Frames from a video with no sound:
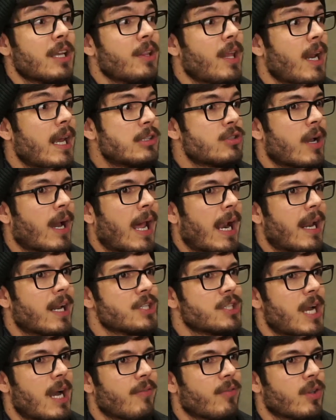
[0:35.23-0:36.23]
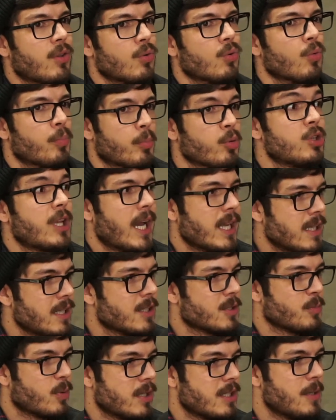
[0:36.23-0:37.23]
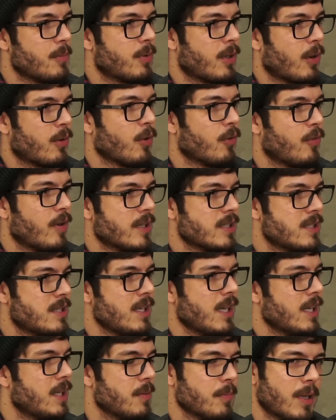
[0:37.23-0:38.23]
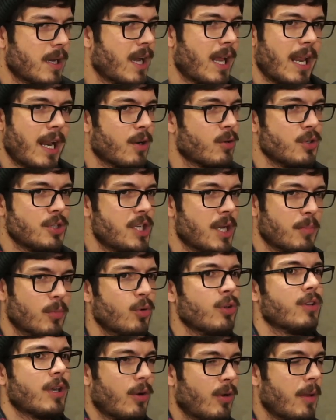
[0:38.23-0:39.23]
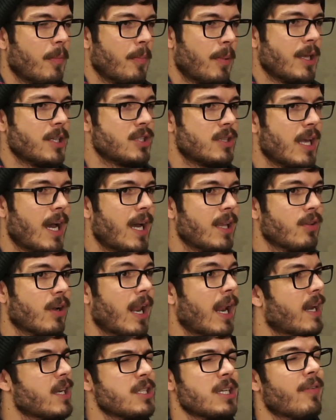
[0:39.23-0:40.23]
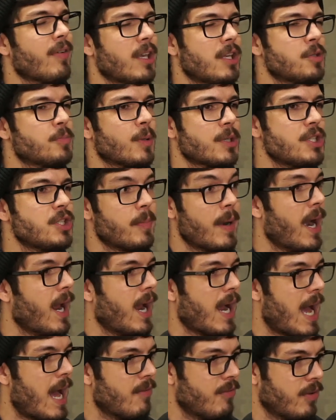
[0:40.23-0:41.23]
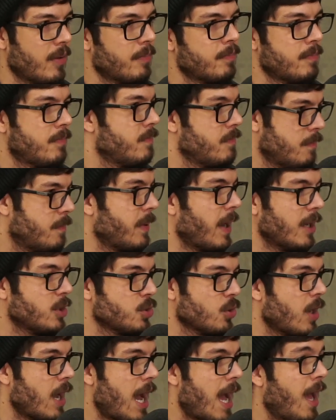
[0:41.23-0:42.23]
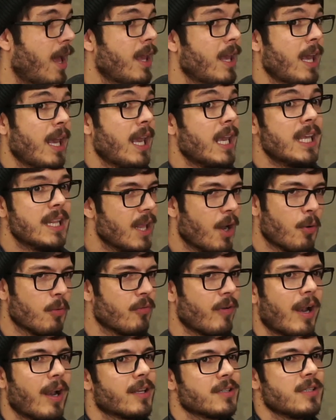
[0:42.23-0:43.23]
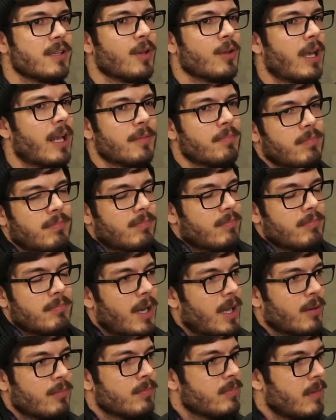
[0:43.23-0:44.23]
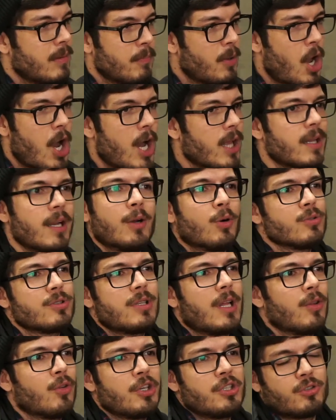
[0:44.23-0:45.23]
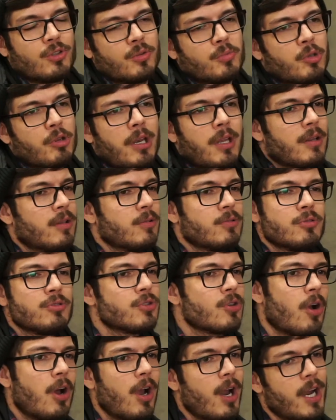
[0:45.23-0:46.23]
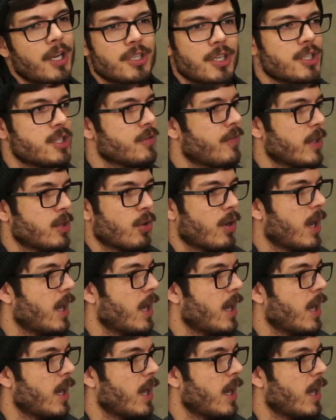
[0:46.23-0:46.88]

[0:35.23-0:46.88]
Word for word: era isso. A galera achava que o Putarias, por exemplo, que era o que eu fazia, e que, mano, a galera curtia muito, que era o gameplay editado, a galera achava que, tipo, a gente marcava pra jogar. E não, velho, assim, era Mano, brother, 11 da noite todo mundo entra no Discord. Você nem avisava que